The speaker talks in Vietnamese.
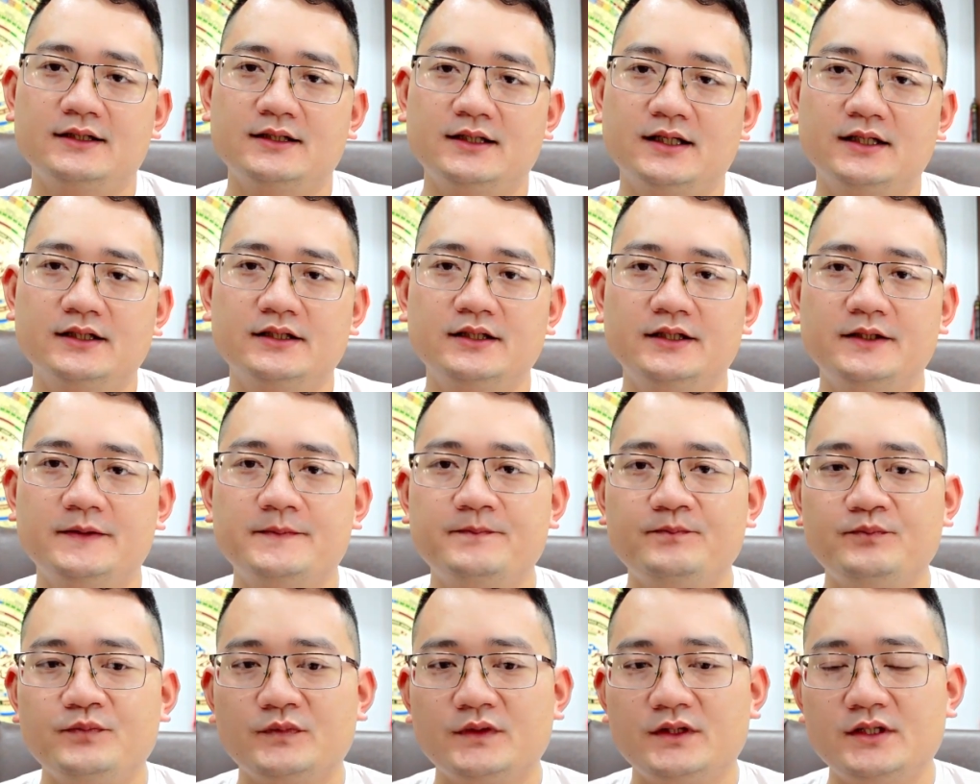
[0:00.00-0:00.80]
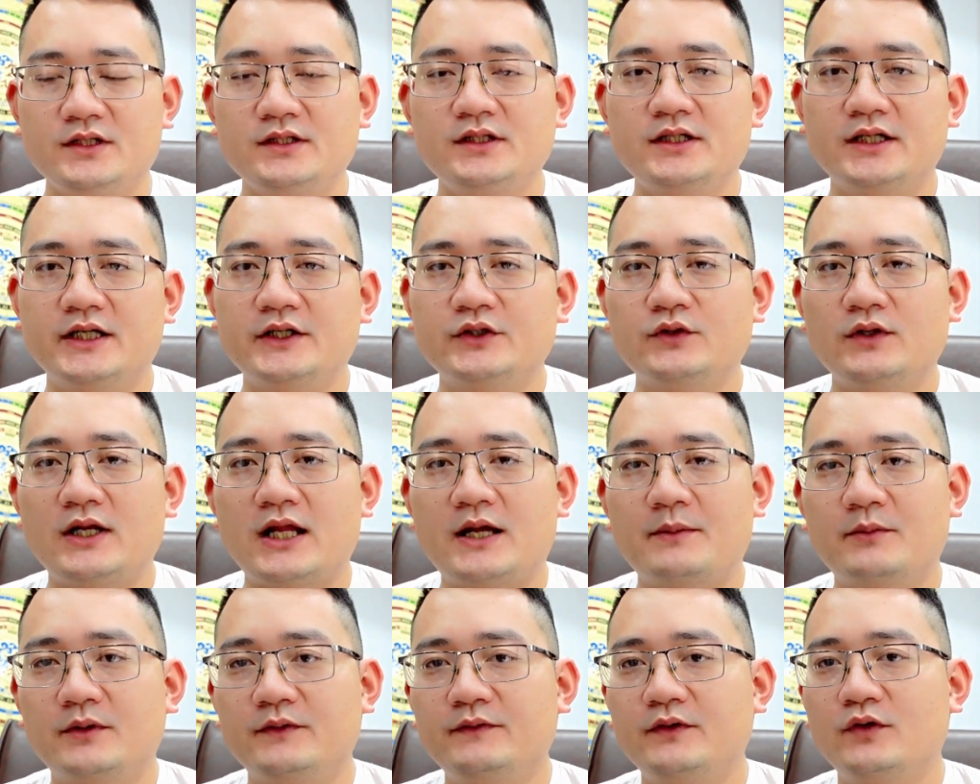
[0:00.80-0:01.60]
đấy thì nhân tiện đây tôi
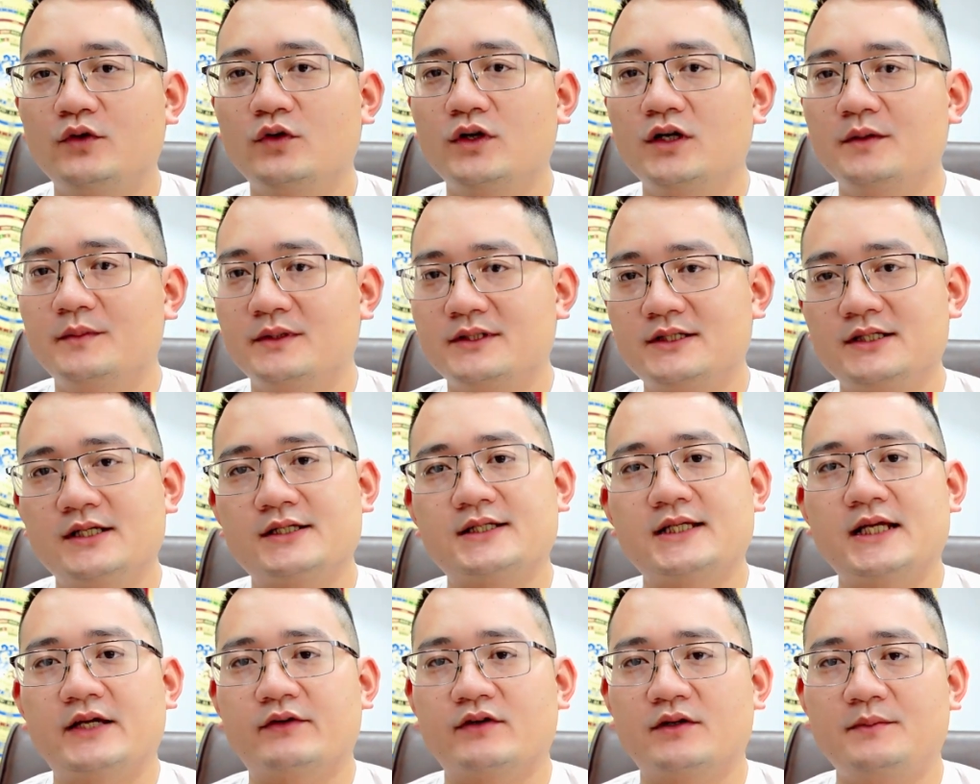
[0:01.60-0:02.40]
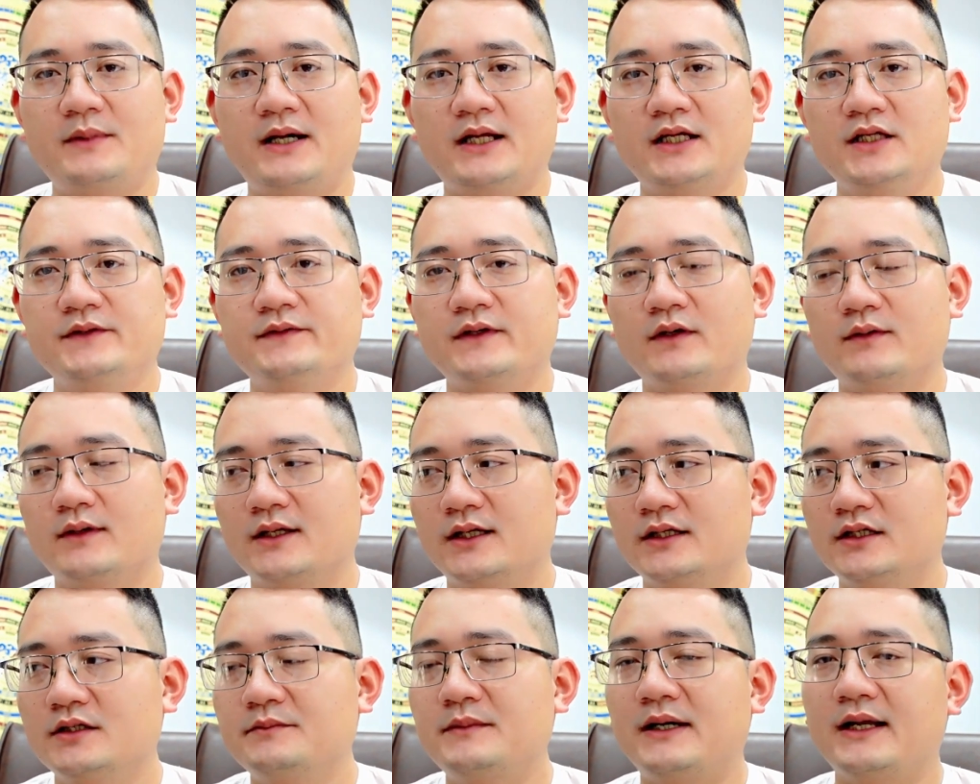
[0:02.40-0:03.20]
làm một video để mà chia sẻ với các bạn hy
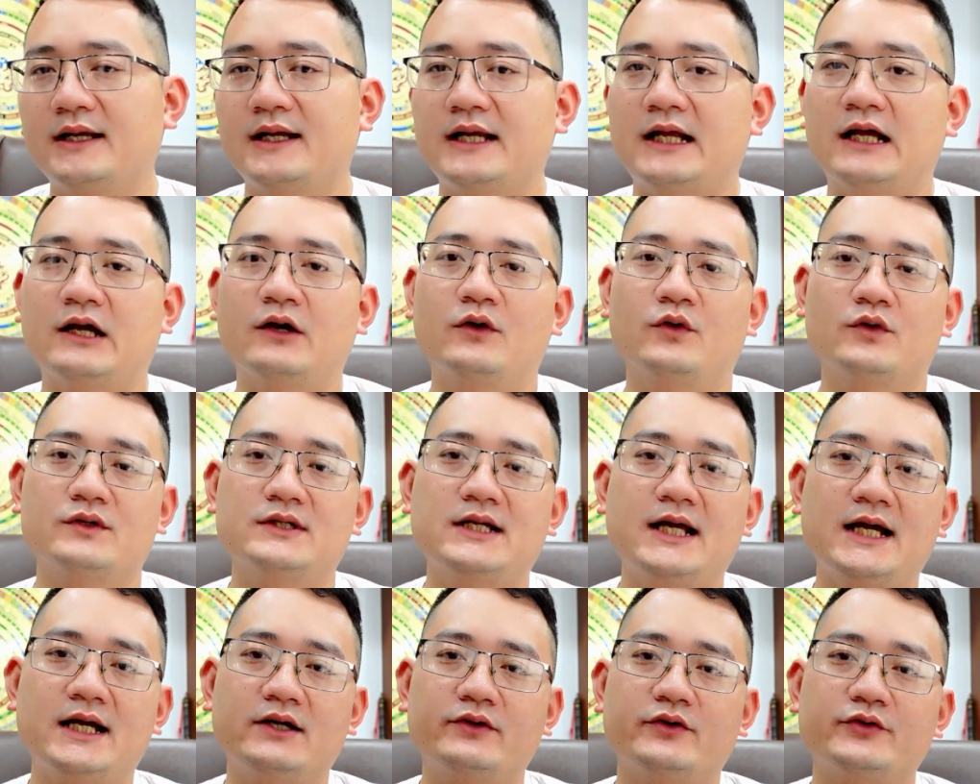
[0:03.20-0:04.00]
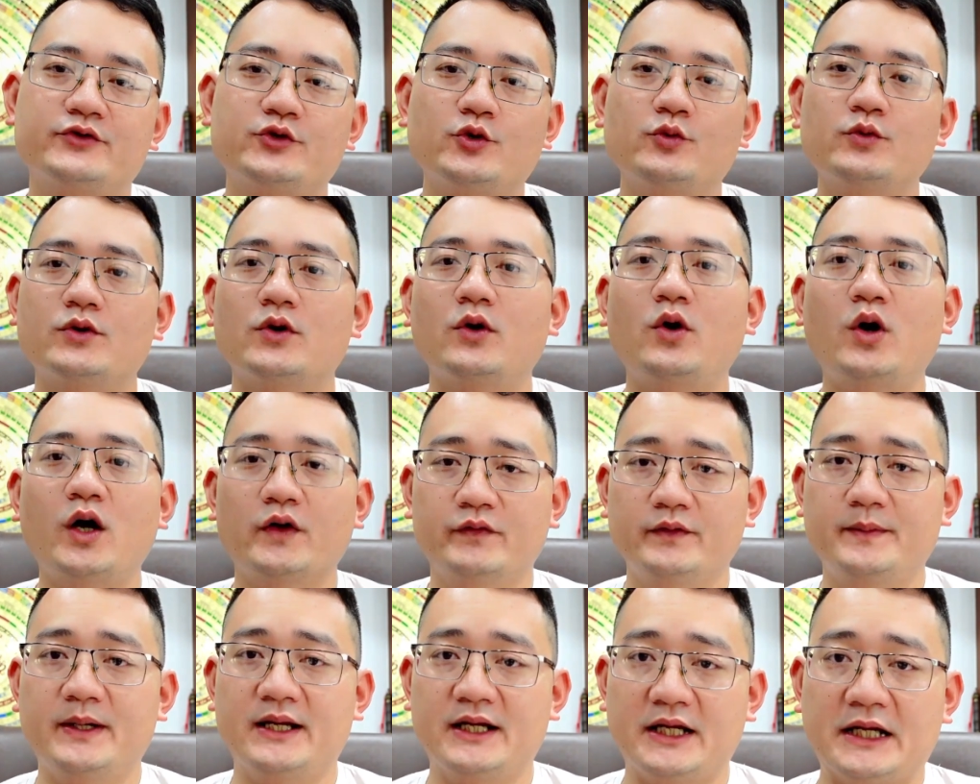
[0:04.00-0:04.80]
vọng là những bạn nào đang có chung câu
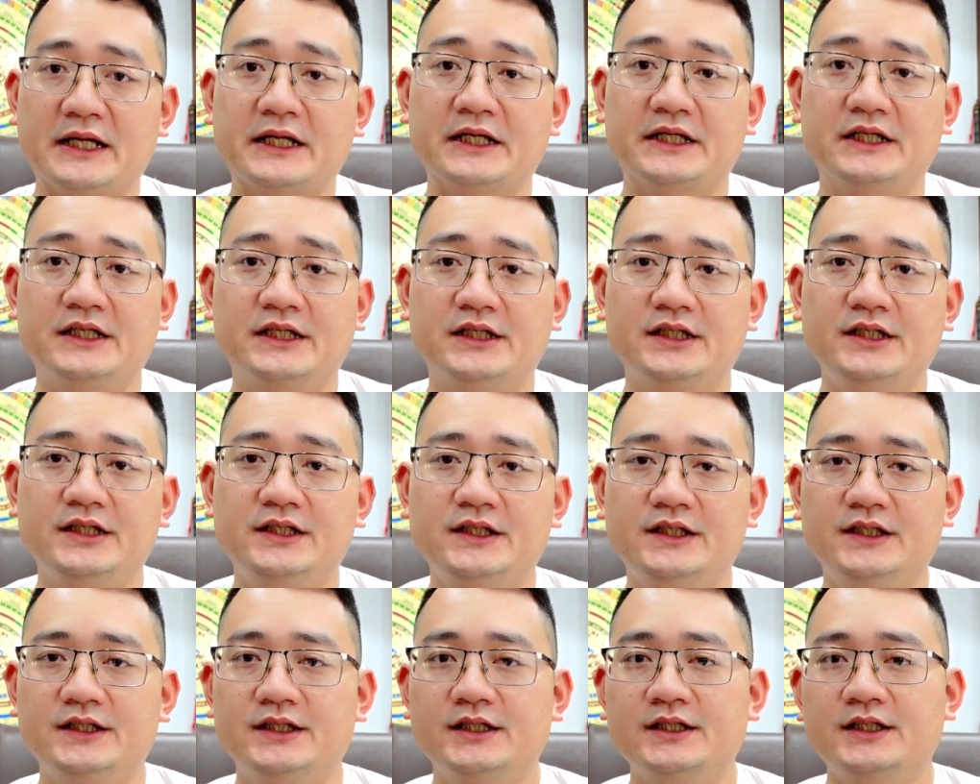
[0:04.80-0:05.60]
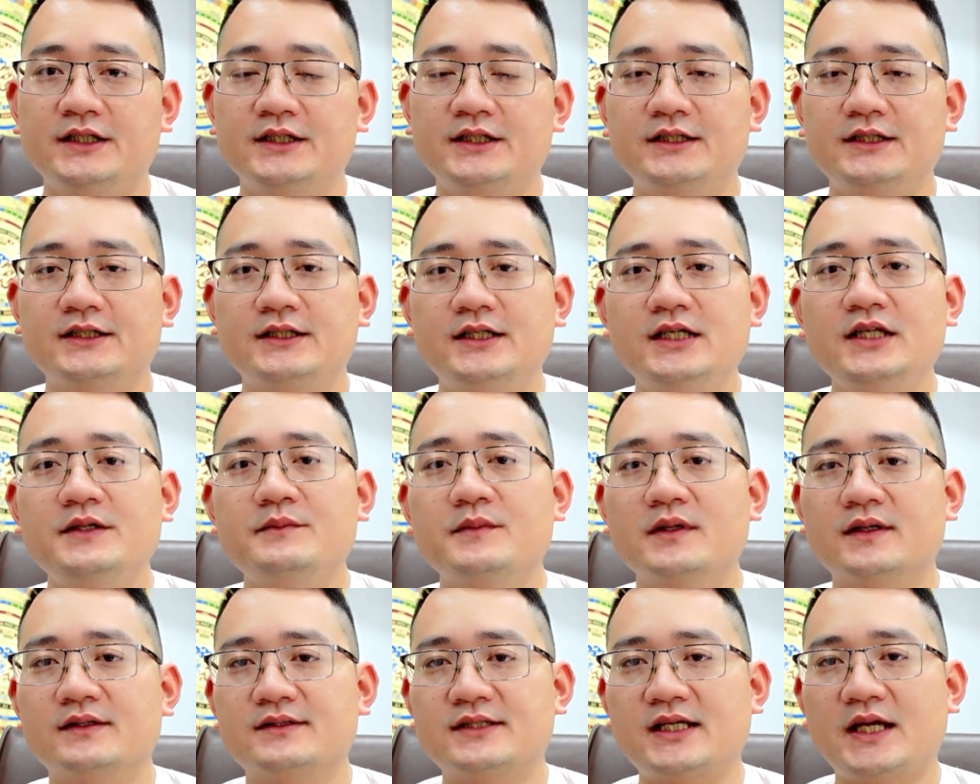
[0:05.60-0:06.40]
hỏi với bạn này thì
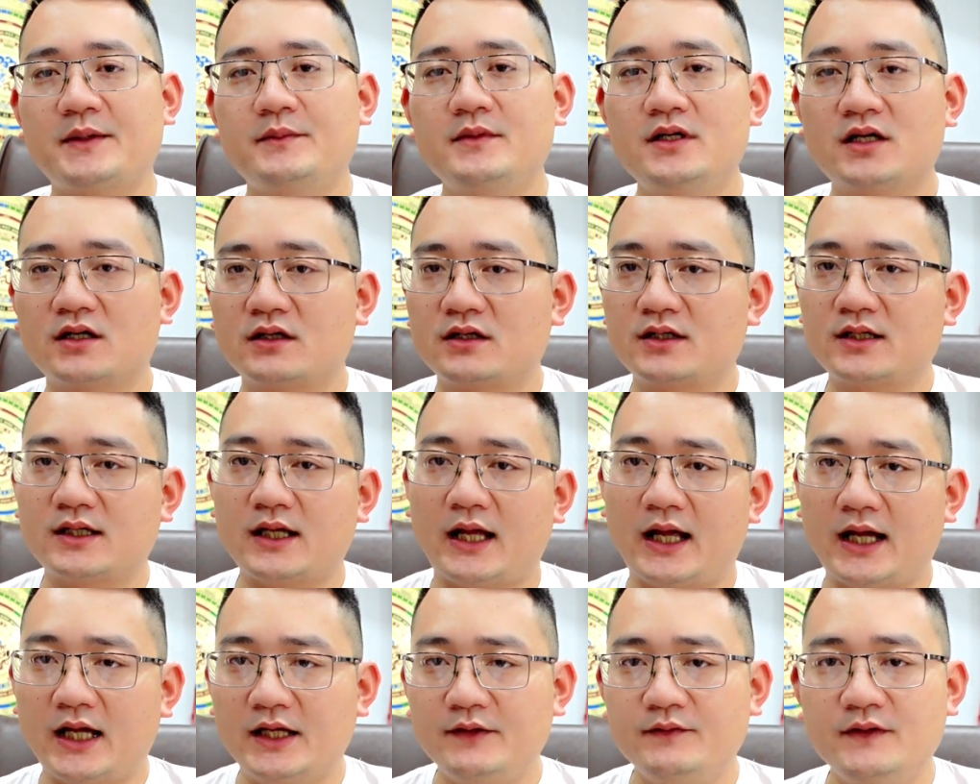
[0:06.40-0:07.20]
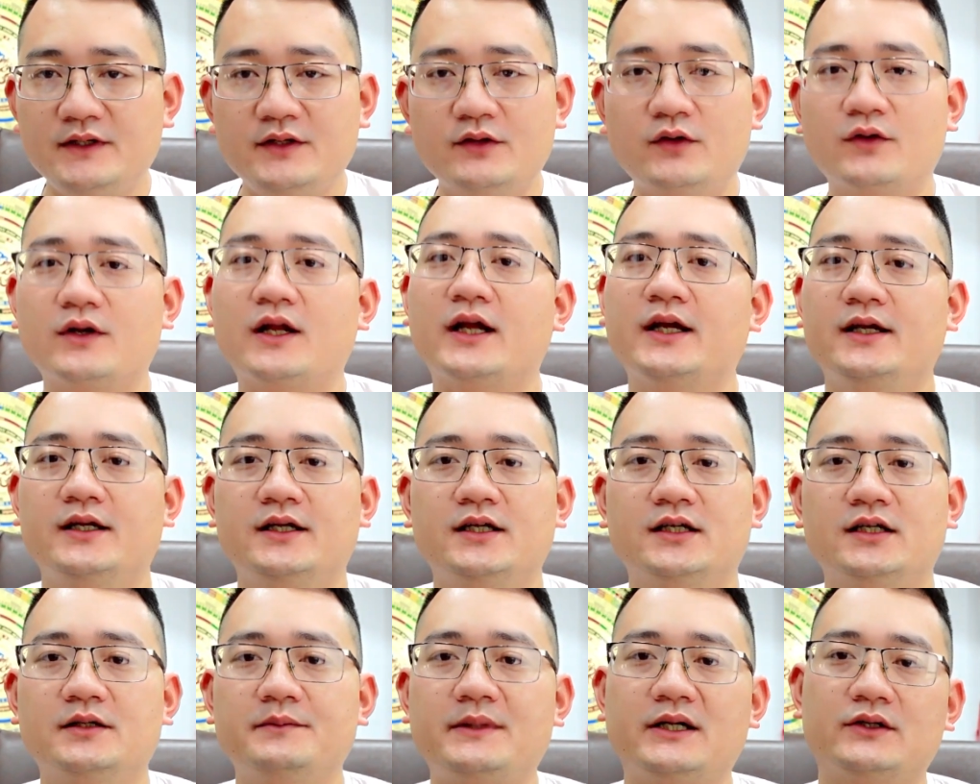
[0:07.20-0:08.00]
khi mà xem được cái video này
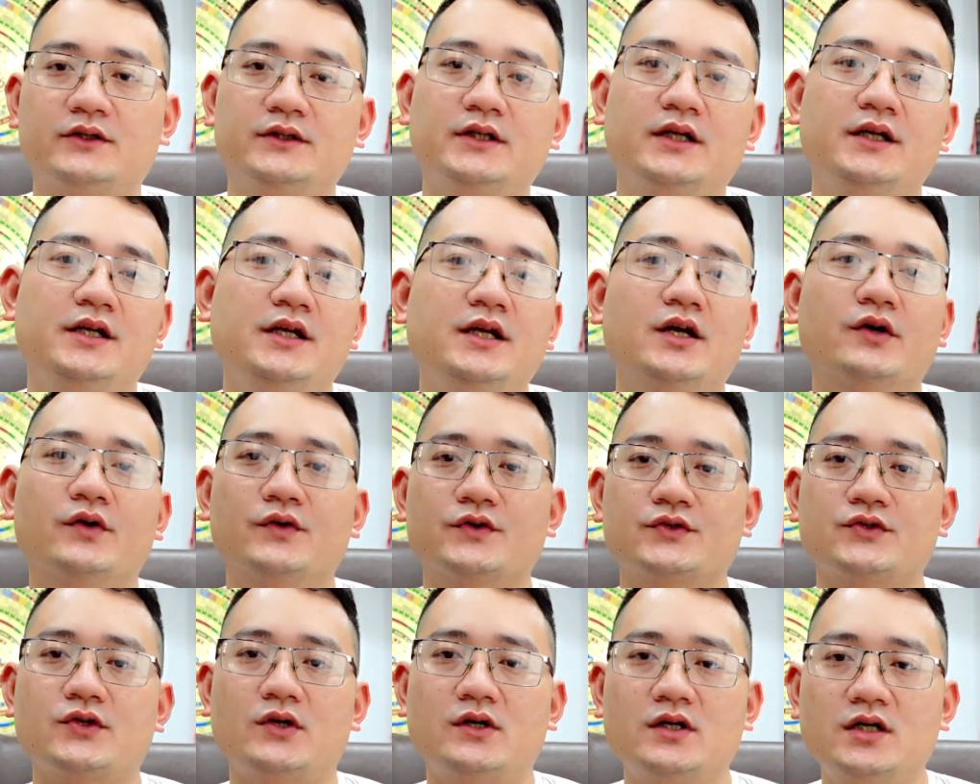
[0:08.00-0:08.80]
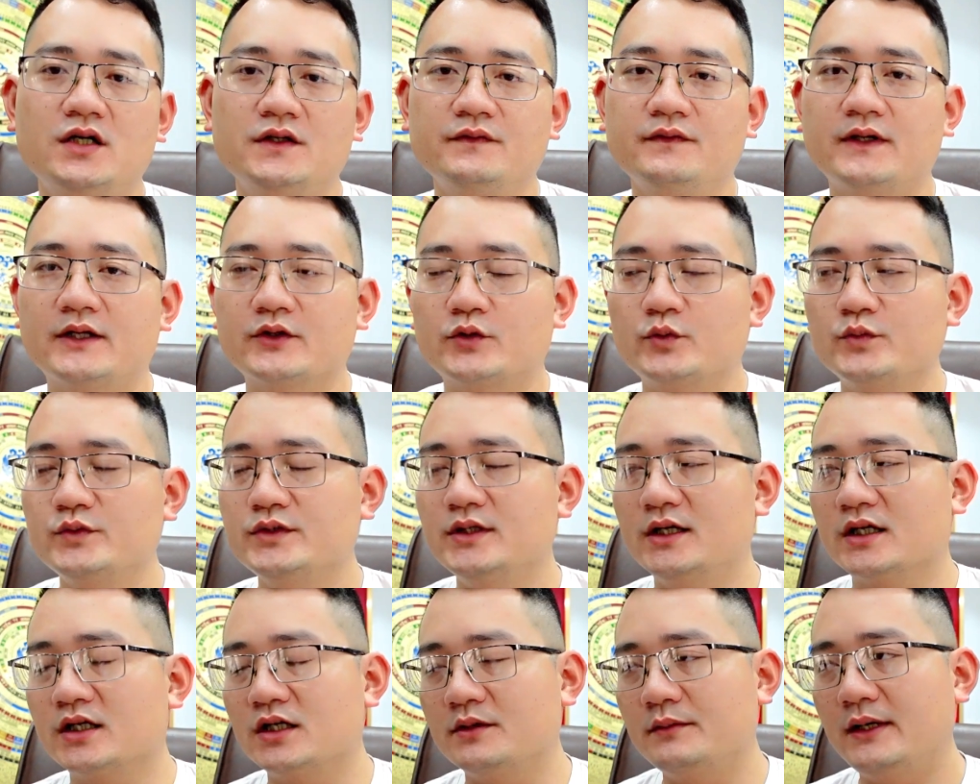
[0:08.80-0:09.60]
các bạn có thể hiểu rõ hơn và cũng
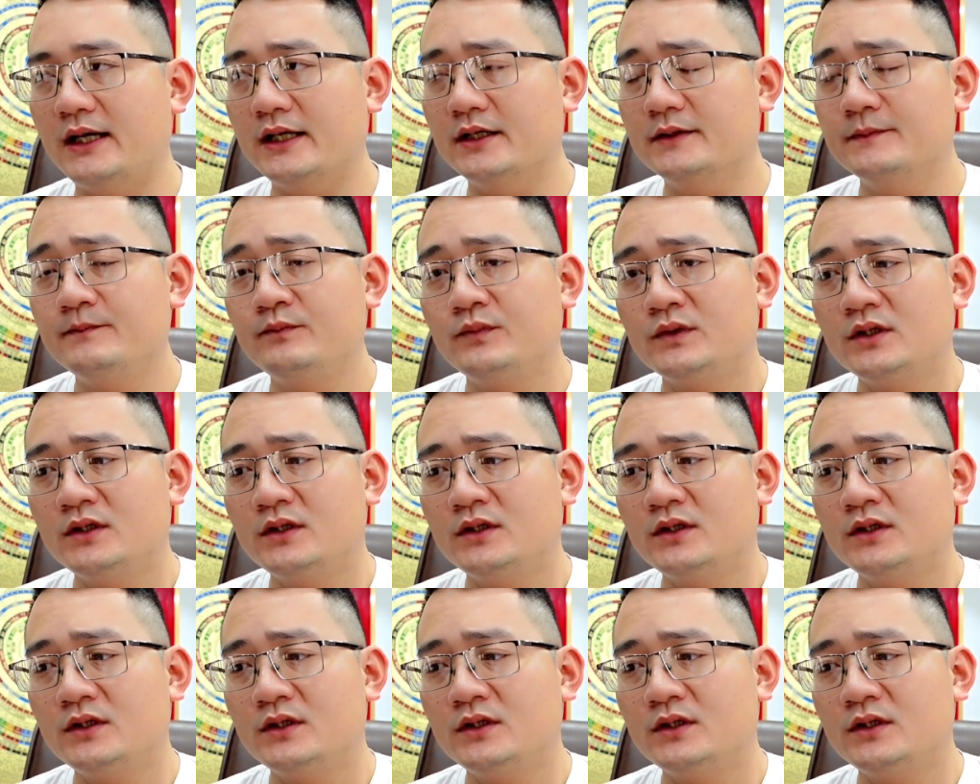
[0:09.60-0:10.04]
như là các bạn